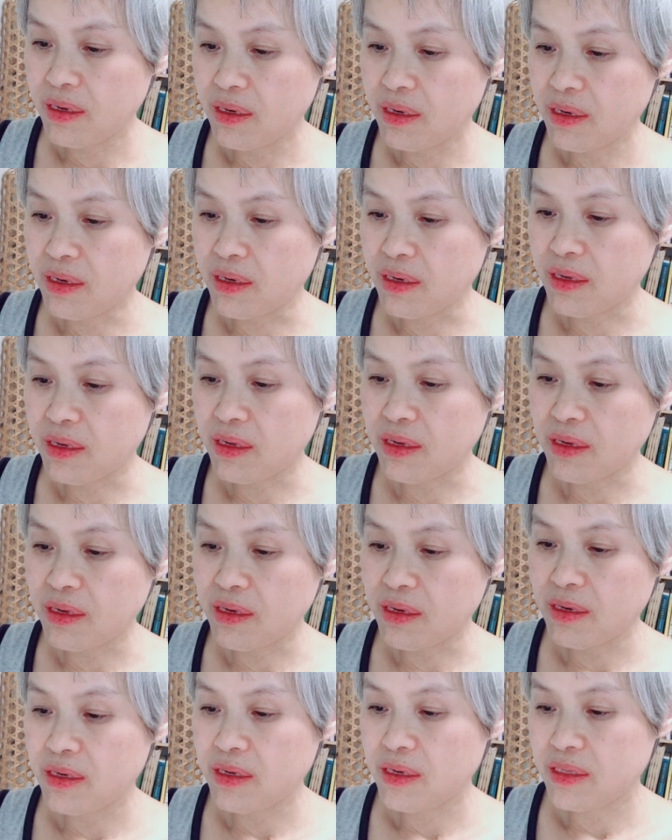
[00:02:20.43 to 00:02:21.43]

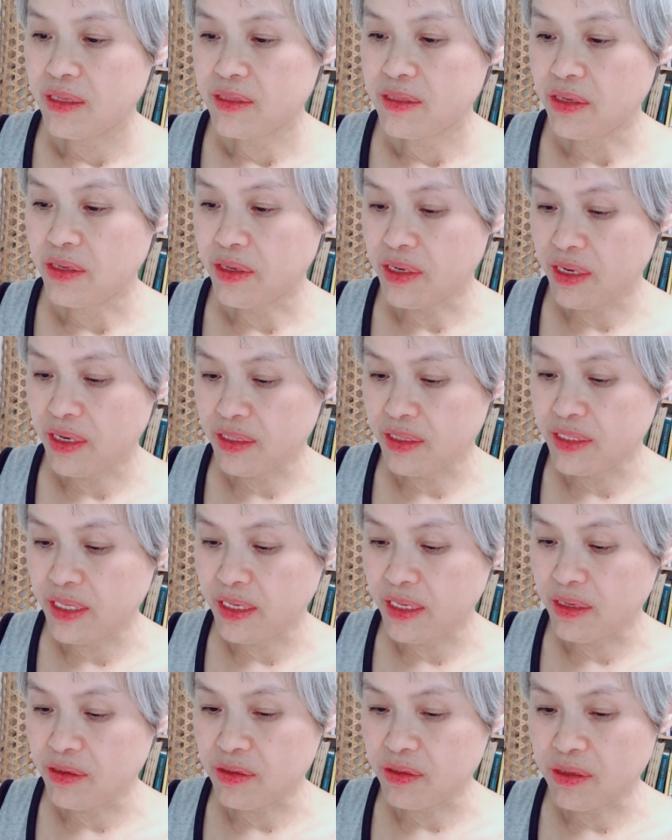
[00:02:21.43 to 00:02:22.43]
아 어, 저기
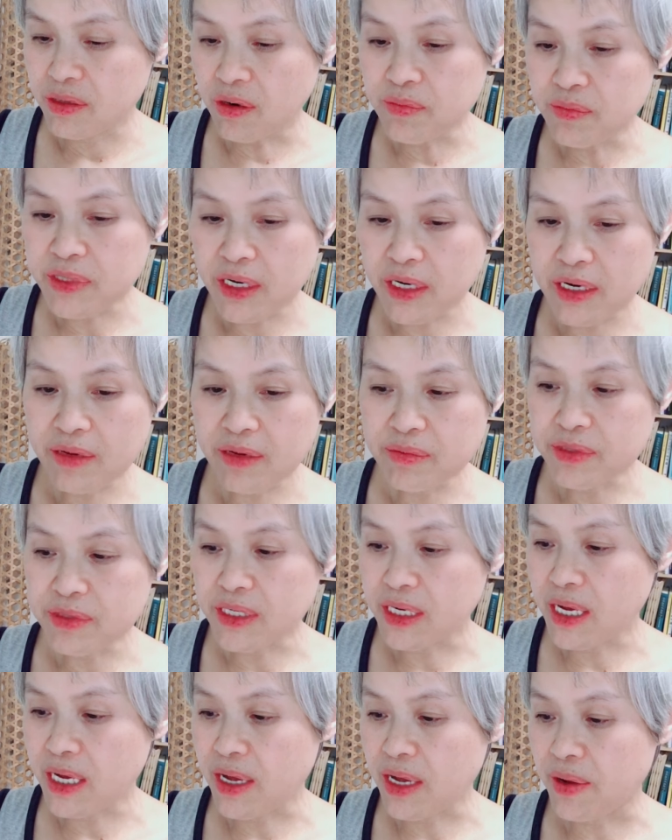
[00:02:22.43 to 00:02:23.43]
이제 그 검색을
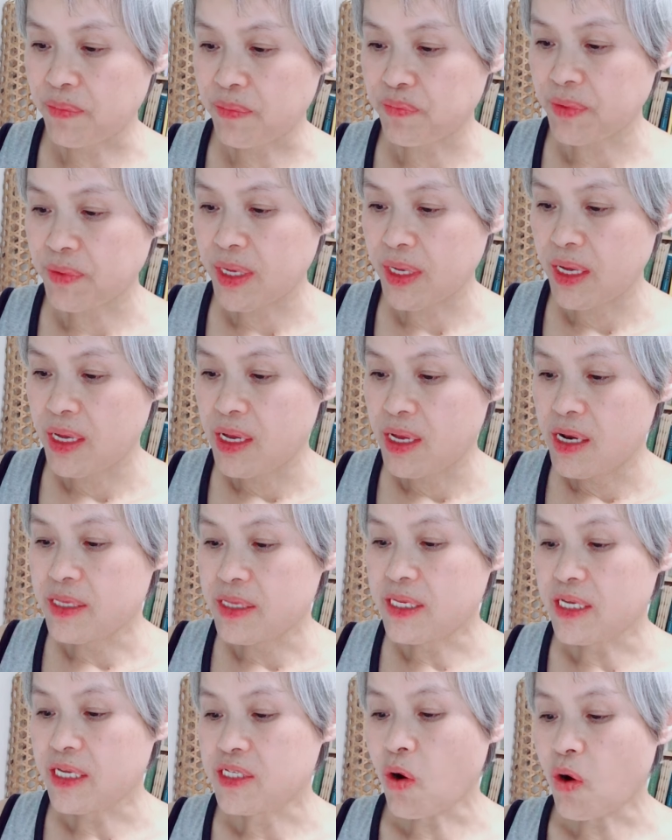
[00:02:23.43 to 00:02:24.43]
해보니까
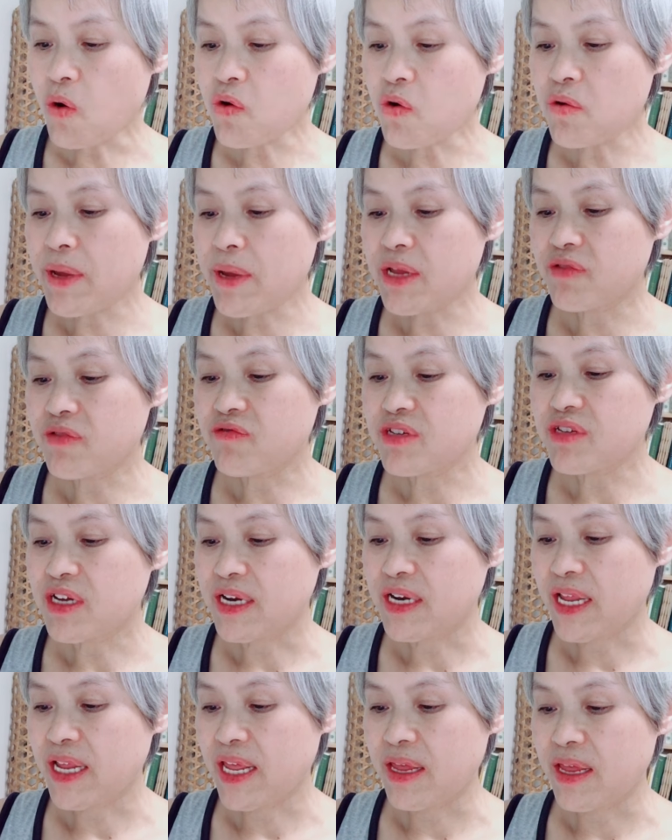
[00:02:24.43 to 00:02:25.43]
일단
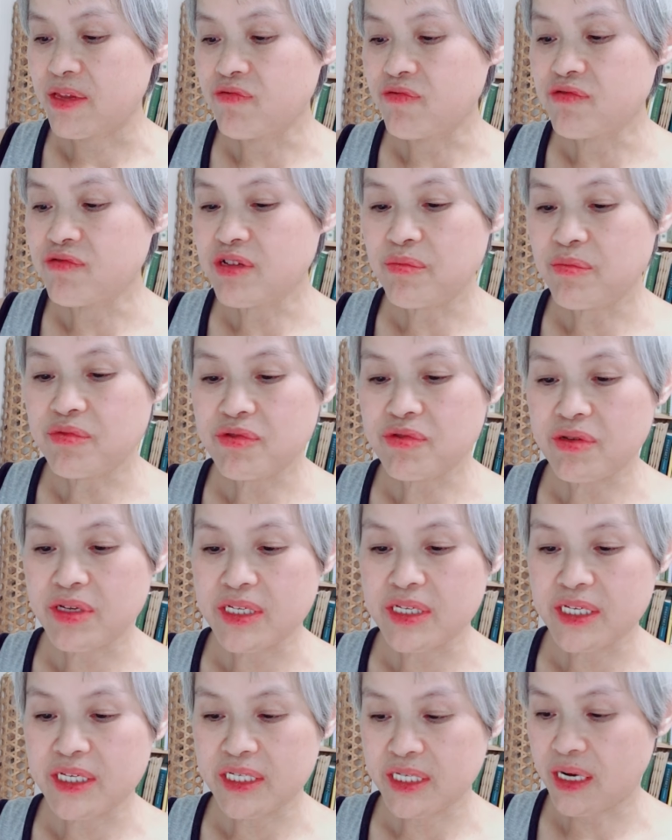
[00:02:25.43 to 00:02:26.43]
1906년에 6년부터
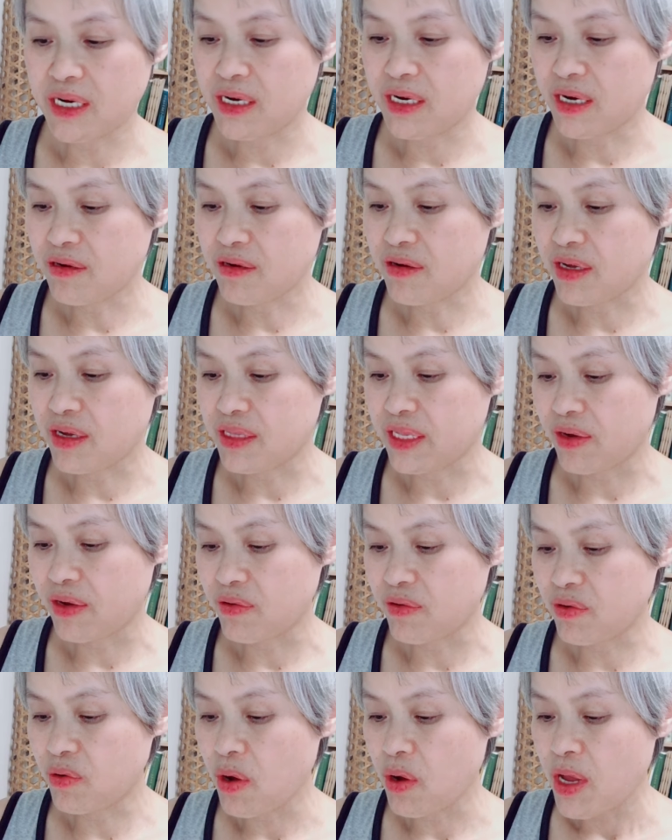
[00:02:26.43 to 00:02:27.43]
이제 시작을 한 것 같아요.
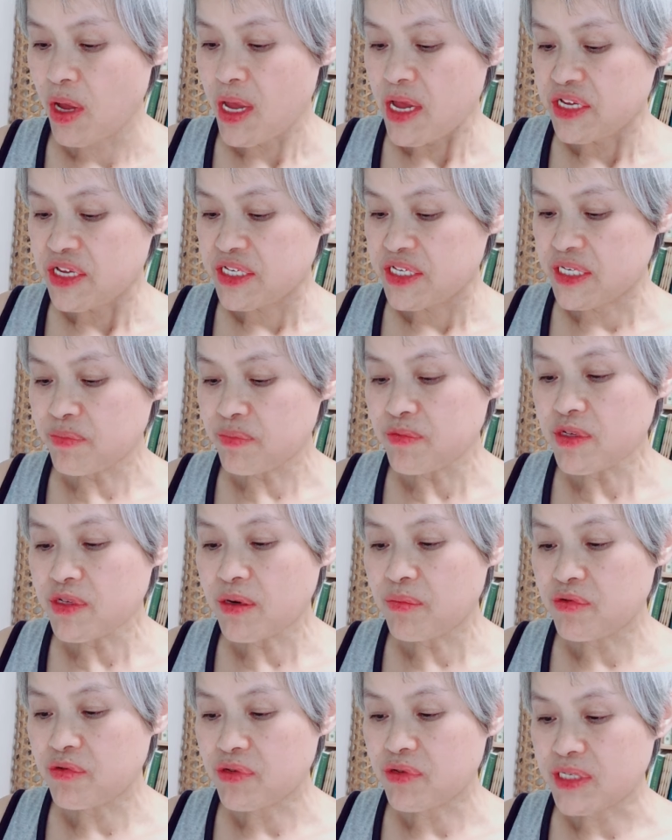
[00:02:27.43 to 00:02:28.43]
그리고
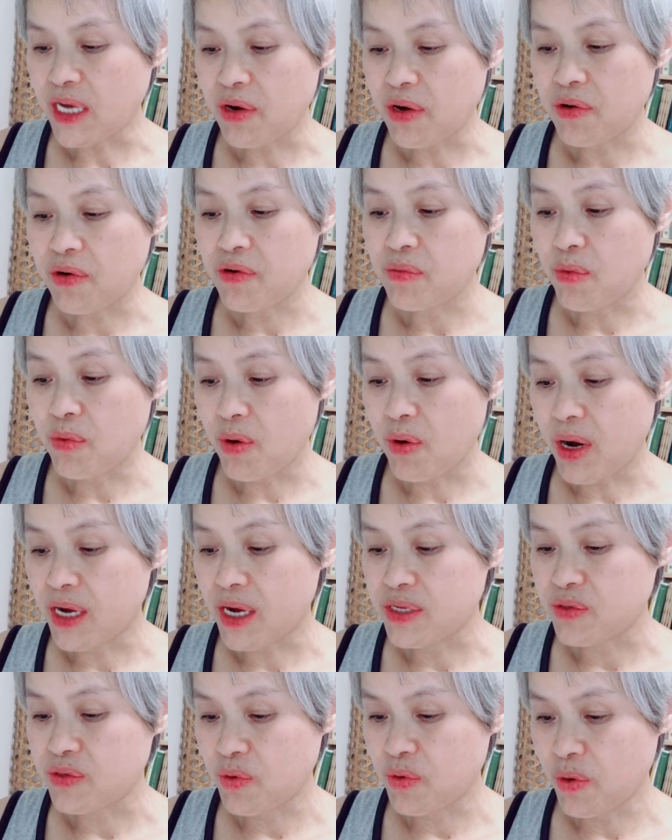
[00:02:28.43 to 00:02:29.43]
10년부터 자료를
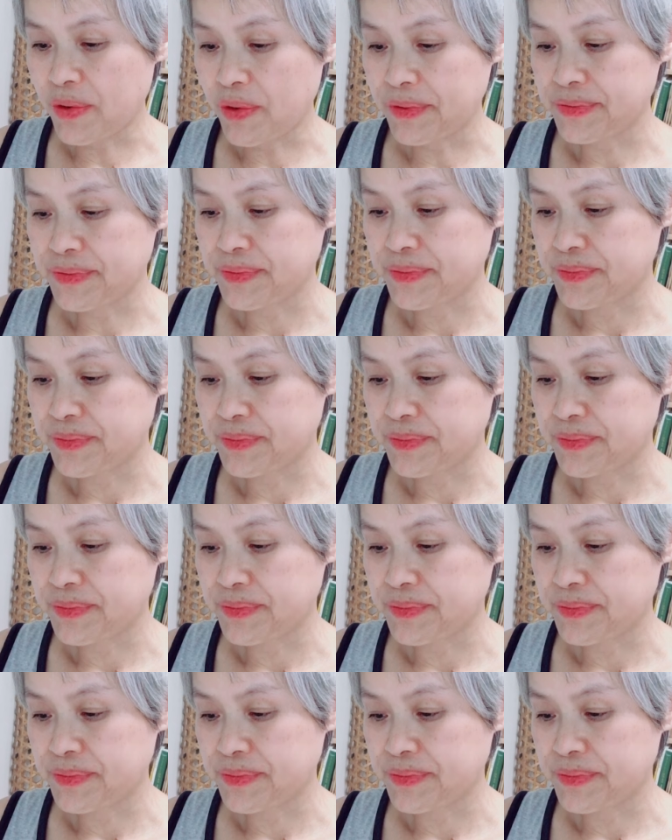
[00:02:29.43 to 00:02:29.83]
모아가지고